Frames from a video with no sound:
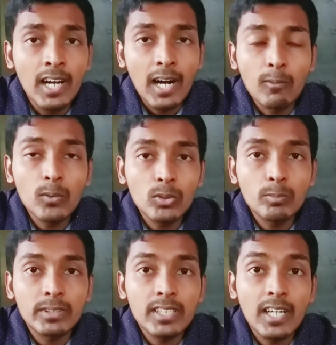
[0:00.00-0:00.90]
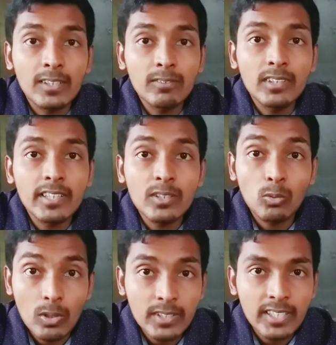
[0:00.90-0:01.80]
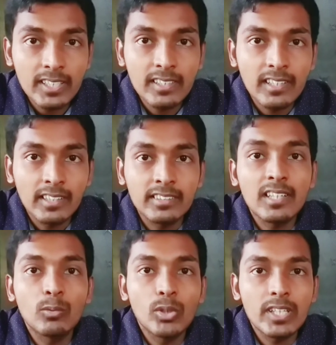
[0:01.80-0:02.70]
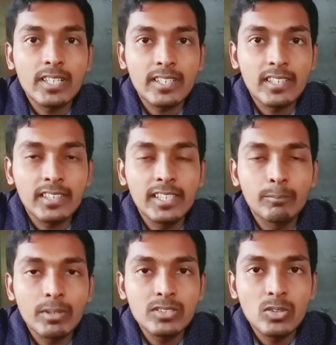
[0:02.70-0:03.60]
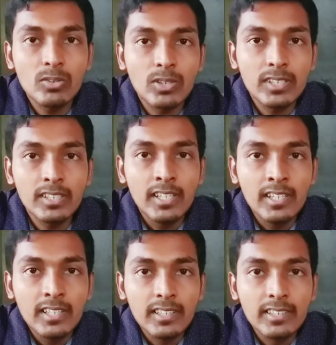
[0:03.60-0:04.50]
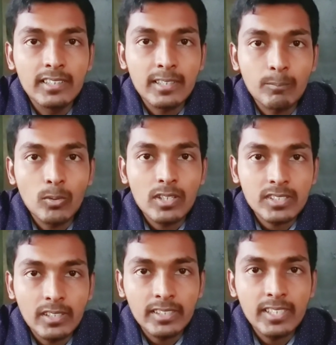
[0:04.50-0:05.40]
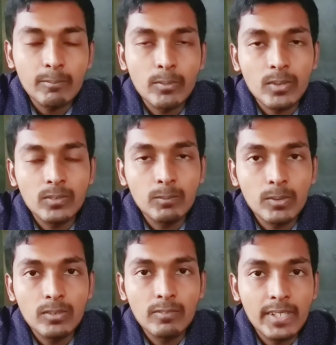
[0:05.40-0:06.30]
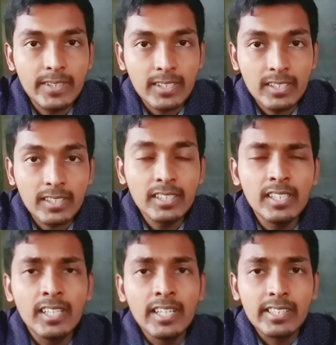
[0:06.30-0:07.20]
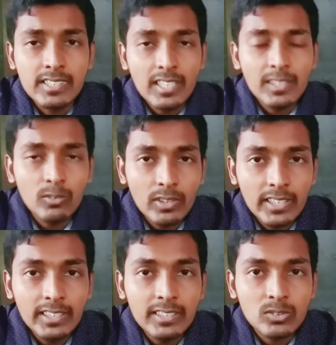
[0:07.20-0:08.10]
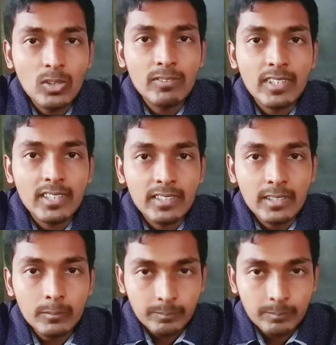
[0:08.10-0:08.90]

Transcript: அவங்க வந்து பார்த்திங்கன்னா அறுபதாயிரம் குழந்தைகள் அதனால் உயிரிழக்கிறாங்க அப்படின்னு சொல்லி ஒரு ரிப்போர்ட்டை ஷாக்கிங் ரிப்போர்ட் வந்து இப்போ வெளியிட்டிருக்காங்க இதனால் அவங்க என்ன சொல்ல வர்றாங்கன்னா